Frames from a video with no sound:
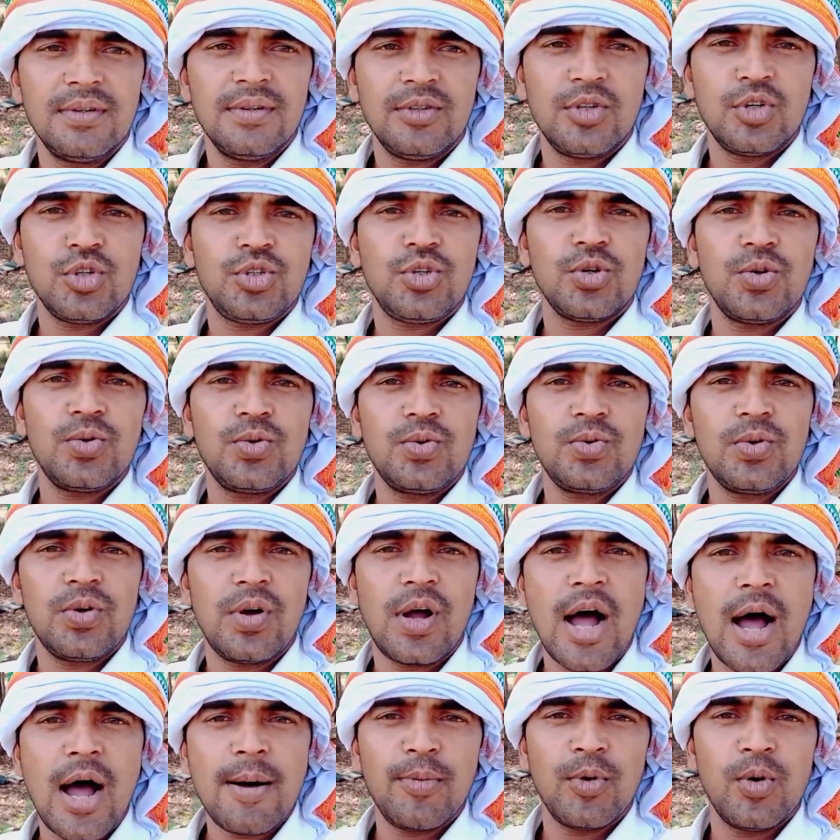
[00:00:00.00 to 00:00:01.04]
दोस्तों
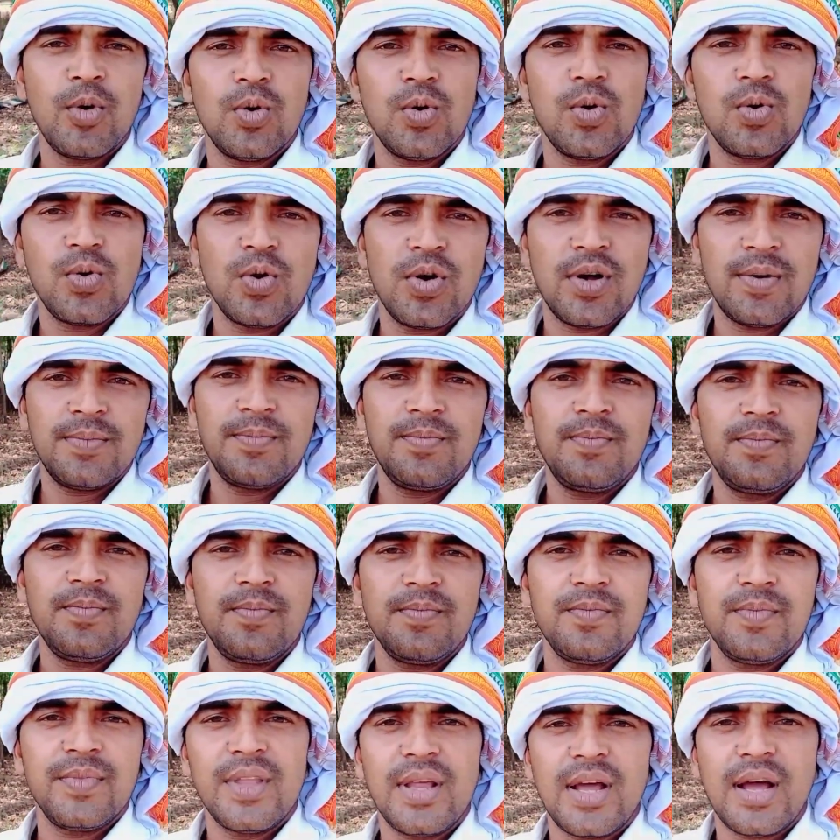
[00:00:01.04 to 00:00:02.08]
आप लोगों को हम
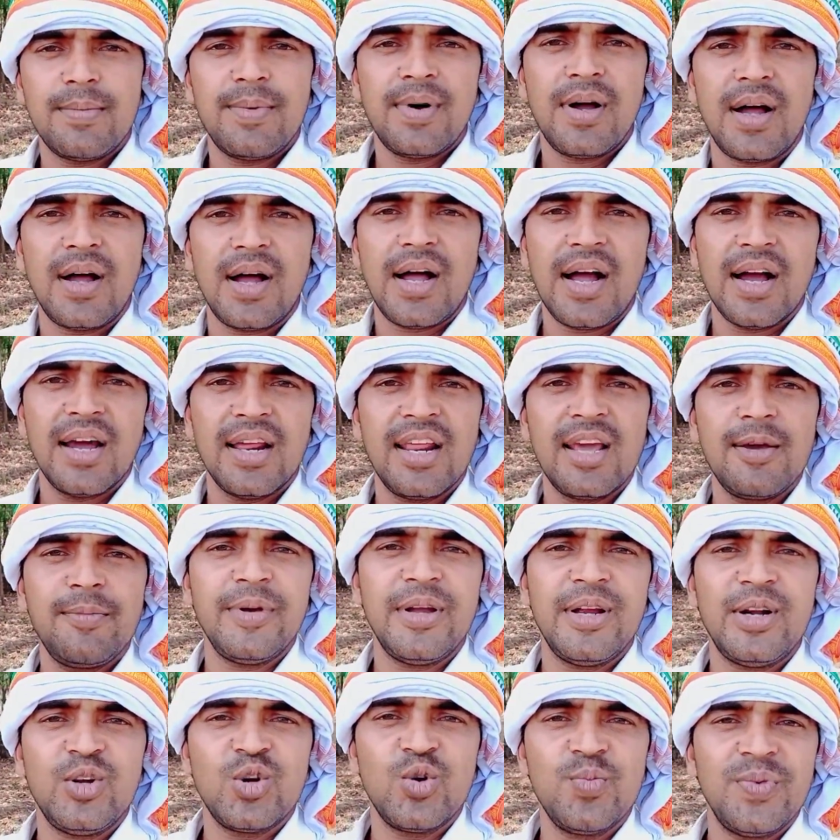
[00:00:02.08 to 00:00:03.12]
अब अगले
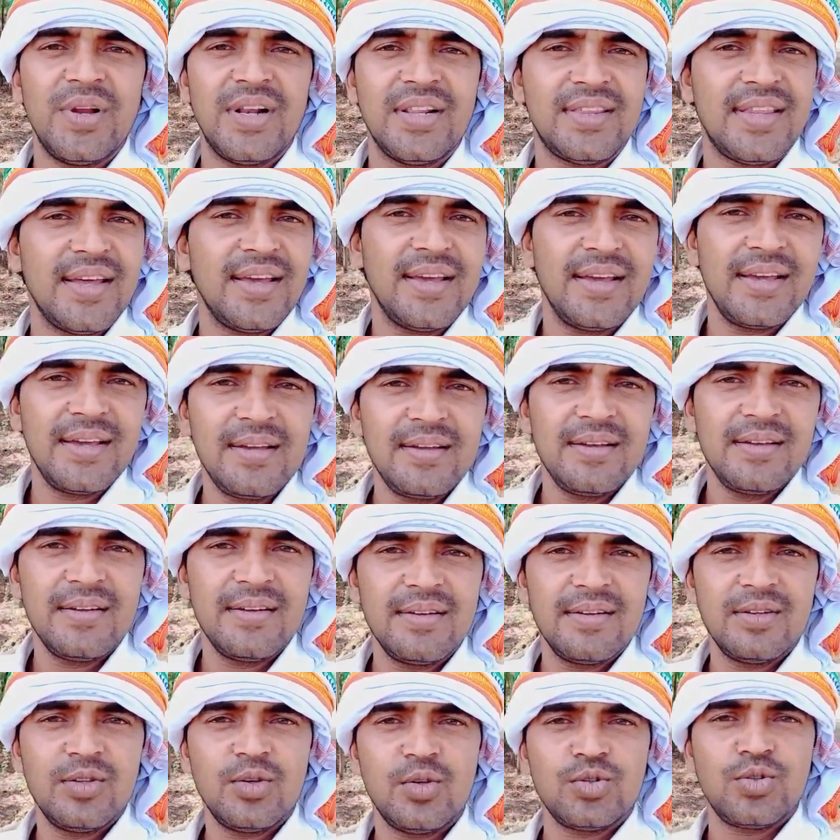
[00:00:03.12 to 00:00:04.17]
वीडियो मिलते हैं
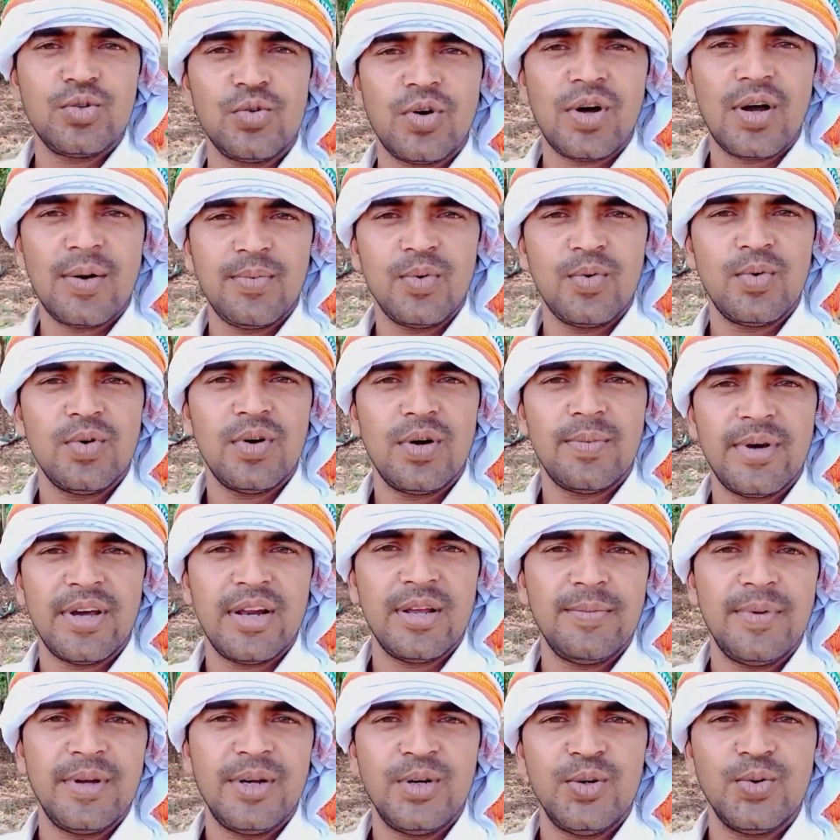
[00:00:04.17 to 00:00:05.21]
दोस्तों आप लोग हमारे
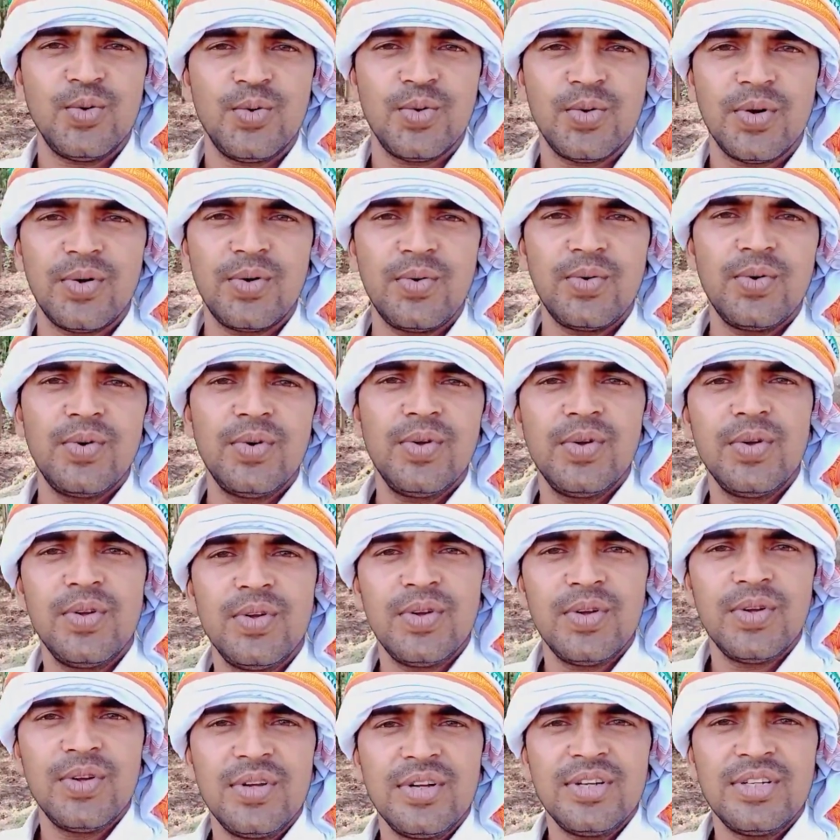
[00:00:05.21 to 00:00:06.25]
वीडियो को
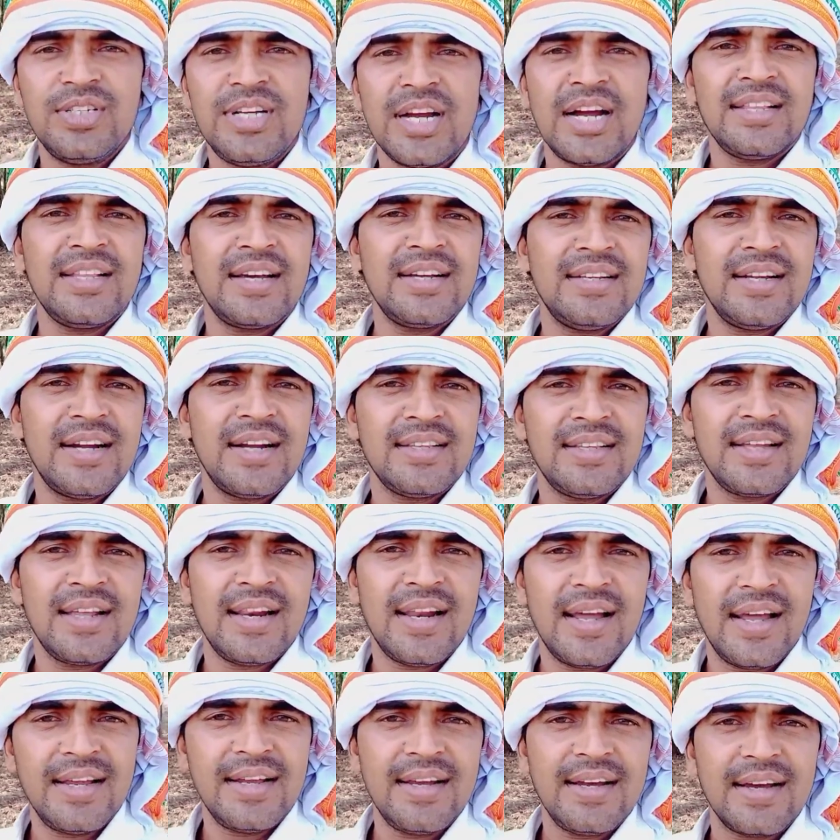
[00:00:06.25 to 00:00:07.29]
ज़्यादा ज़्यादा
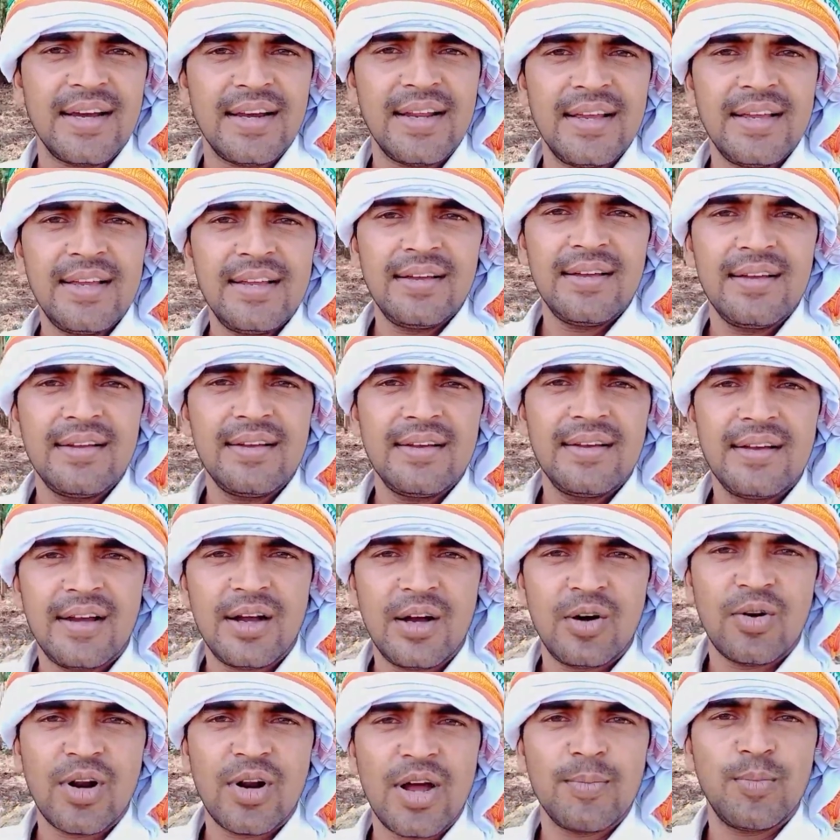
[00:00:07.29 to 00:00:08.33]
लाइक करें
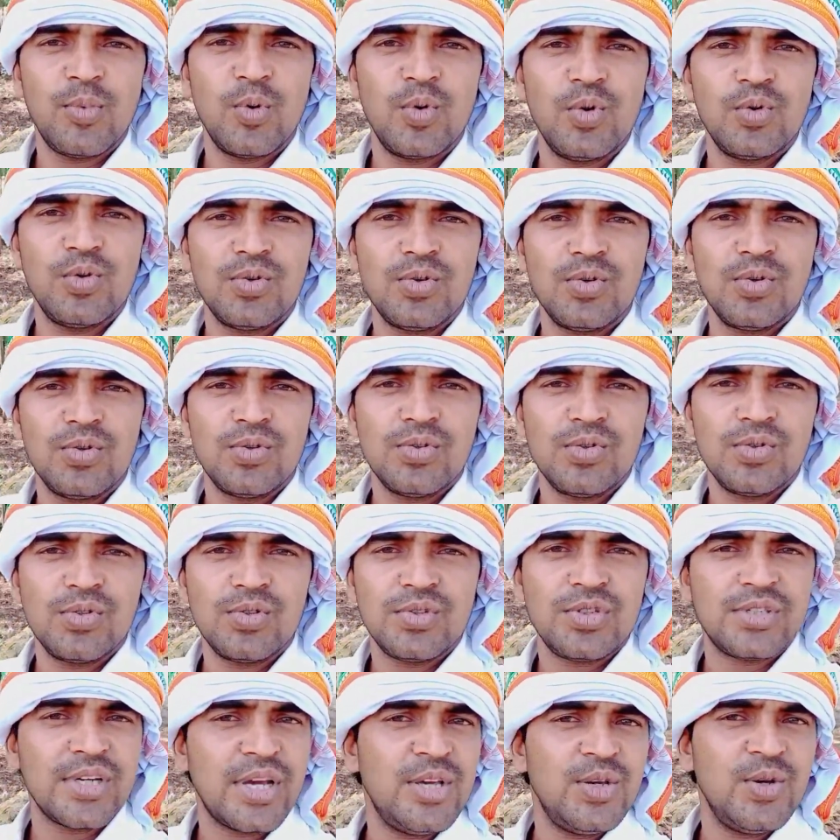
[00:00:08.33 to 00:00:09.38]
और आप लोग
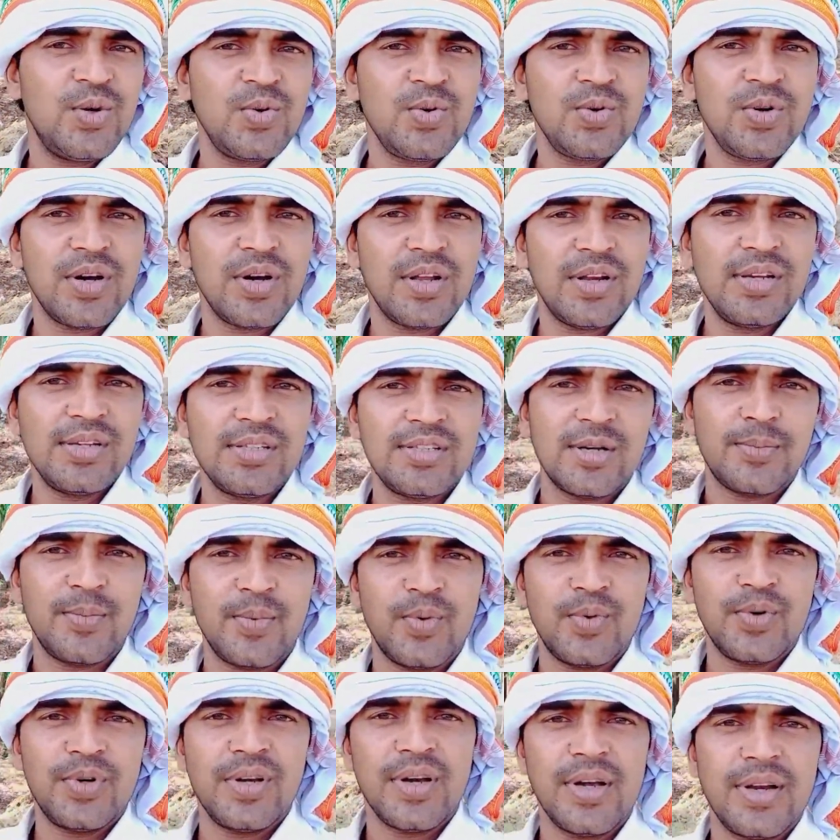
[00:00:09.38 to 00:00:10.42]
सहयोग करें
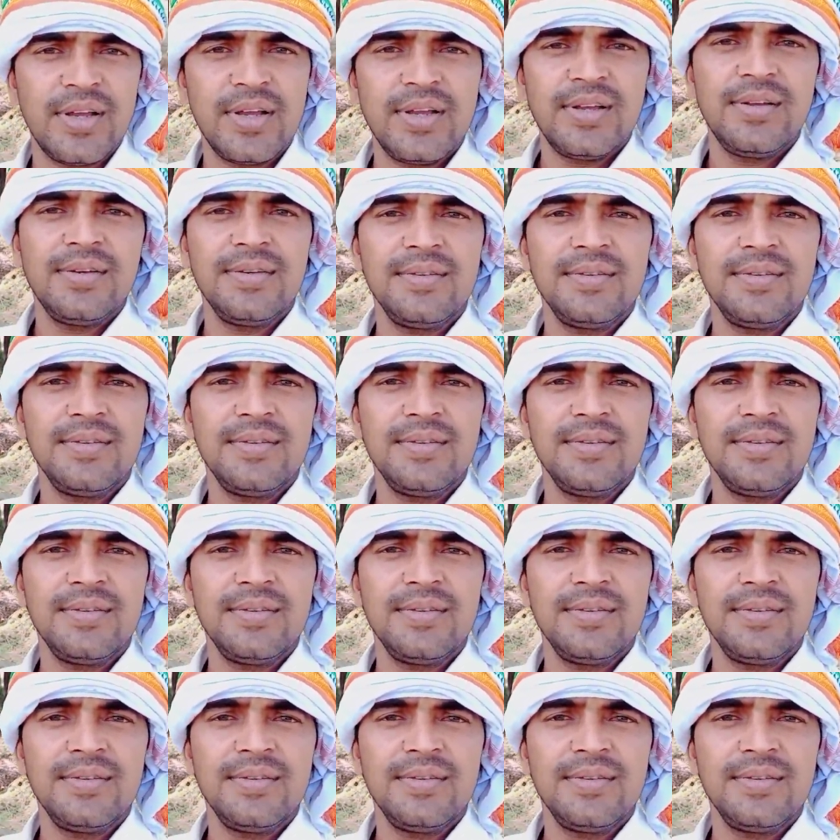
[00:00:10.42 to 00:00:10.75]
सपोर्ट करें